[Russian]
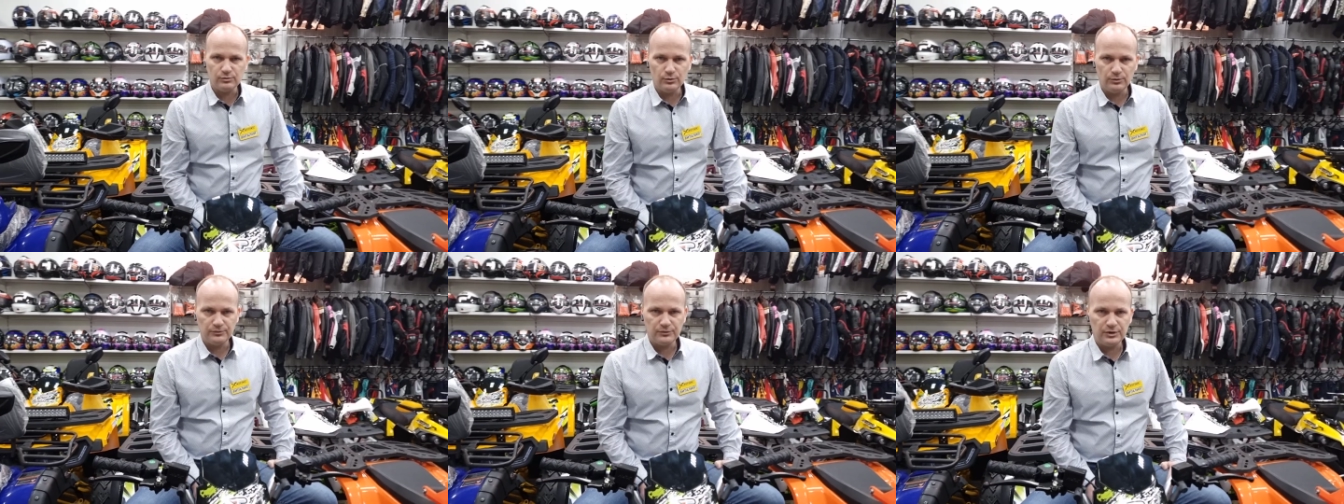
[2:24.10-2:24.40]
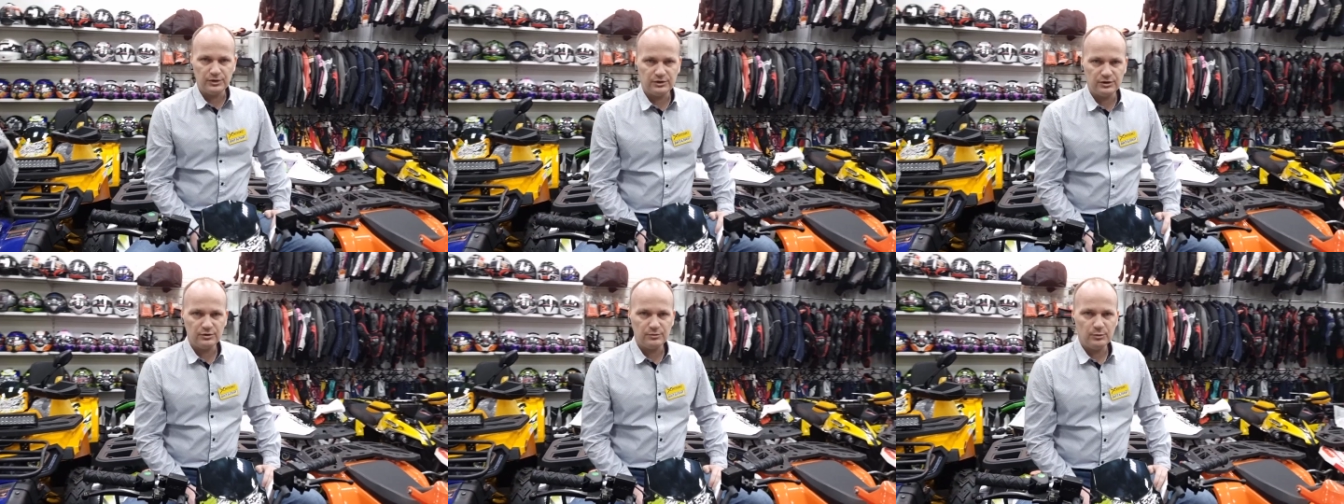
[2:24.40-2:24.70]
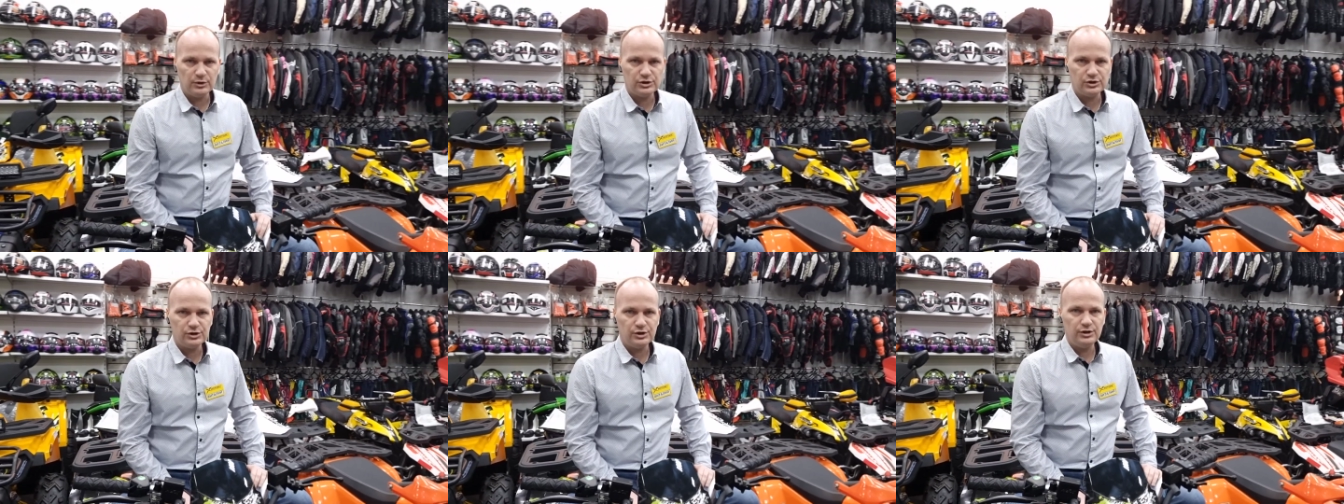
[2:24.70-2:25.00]
на уловки этих
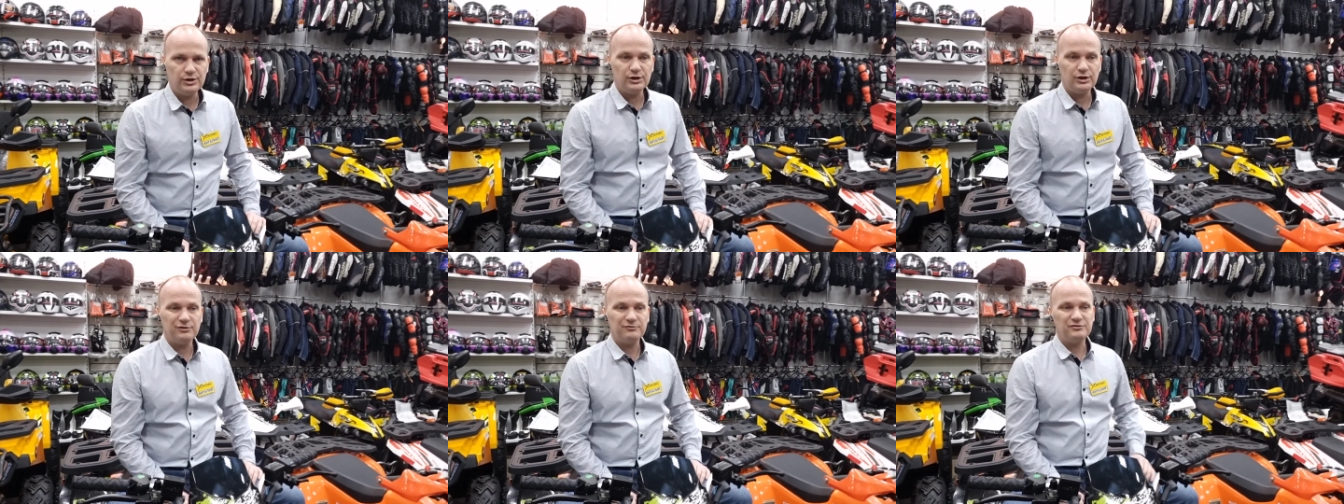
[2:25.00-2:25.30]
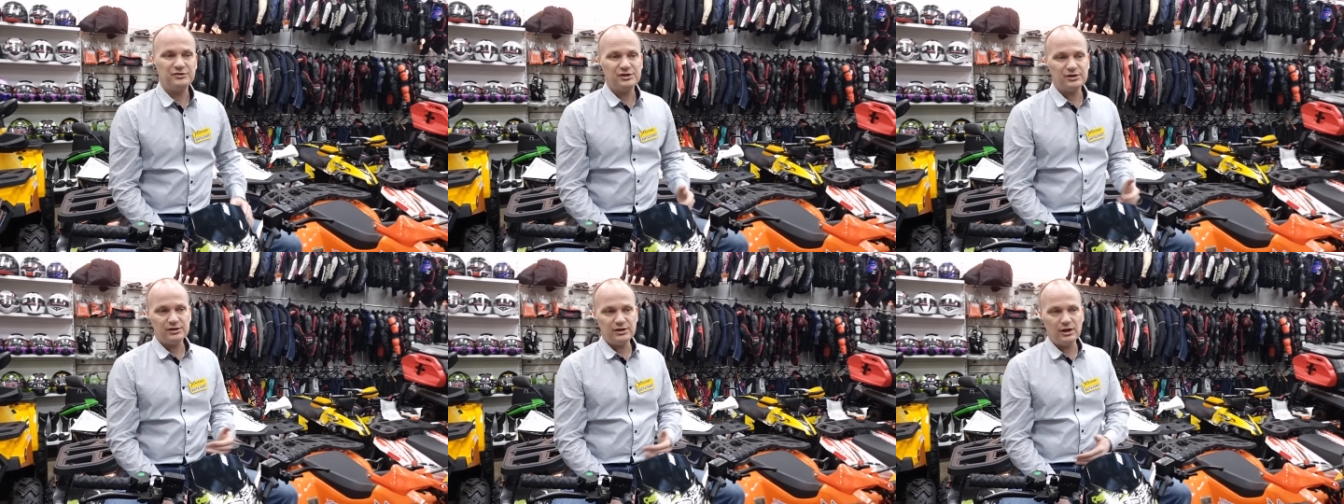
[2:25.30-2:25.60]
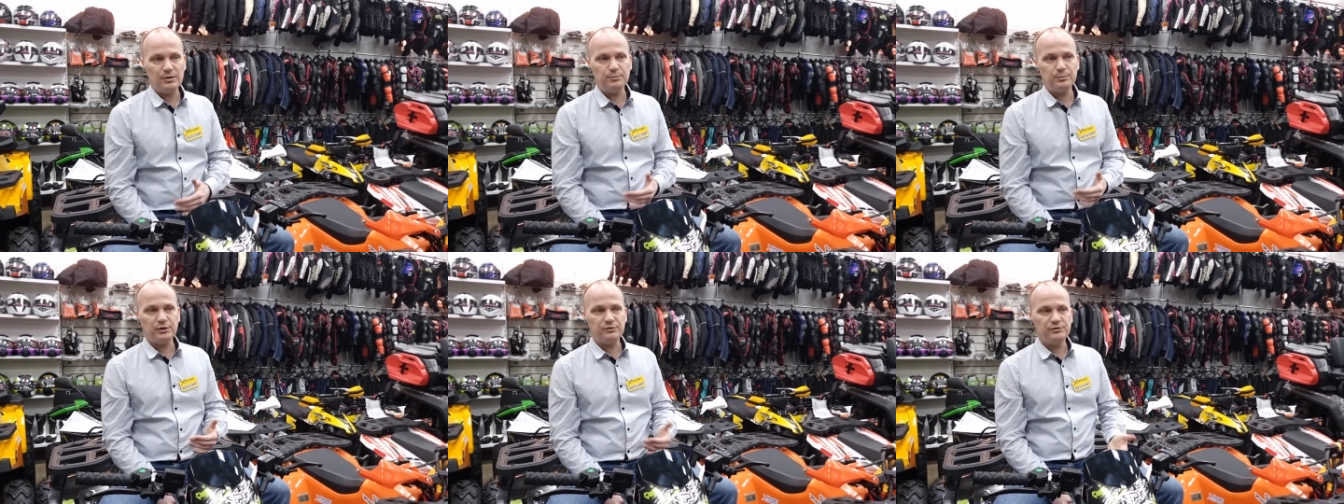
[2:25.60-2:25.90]
мошенников,
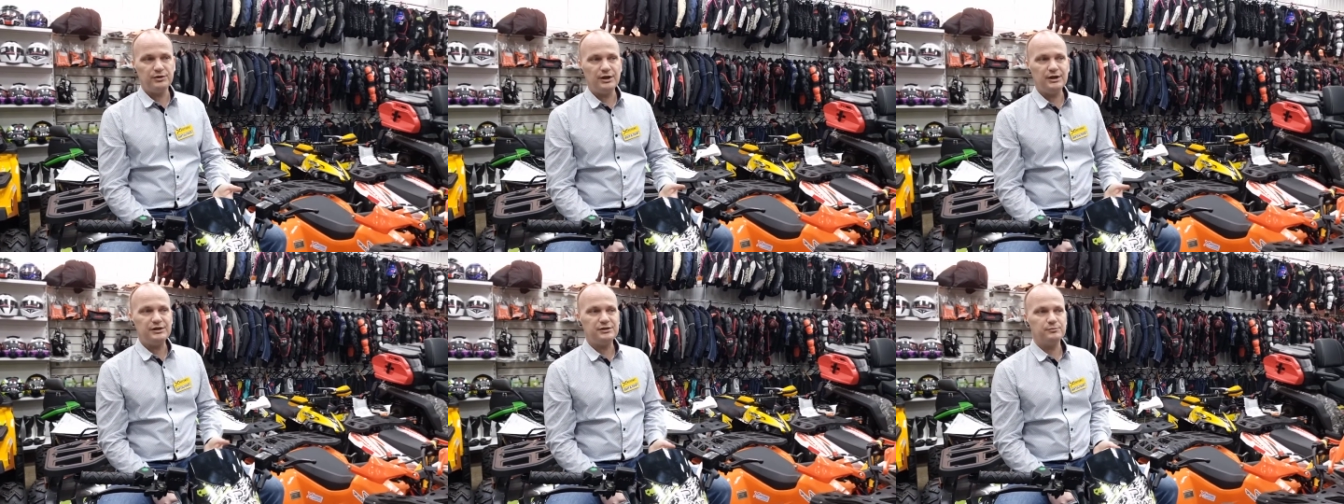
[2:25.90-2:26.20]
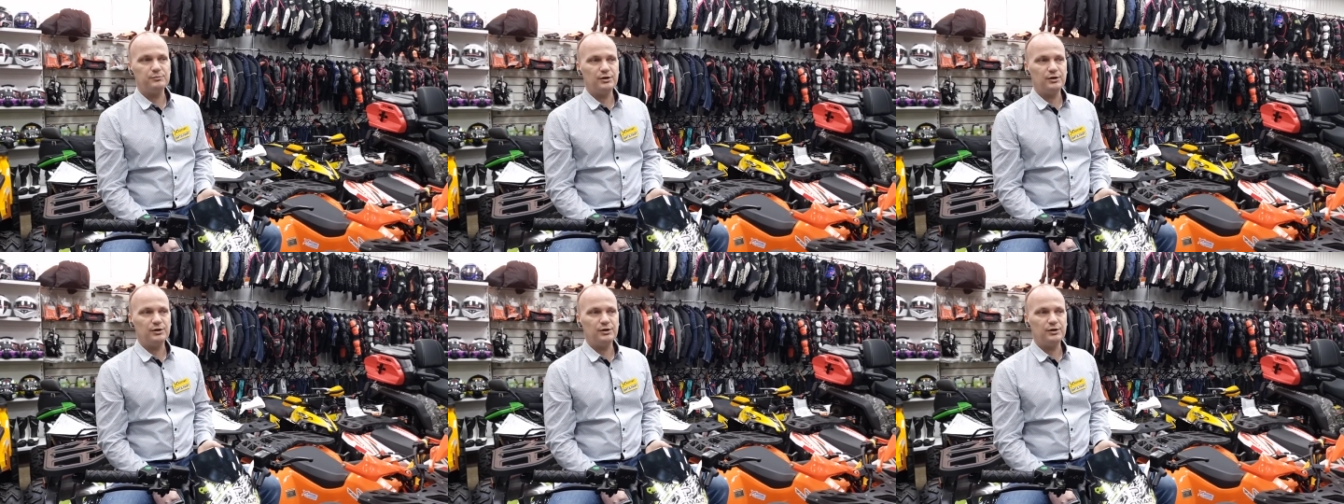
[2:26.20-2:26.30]
всегда проверяйте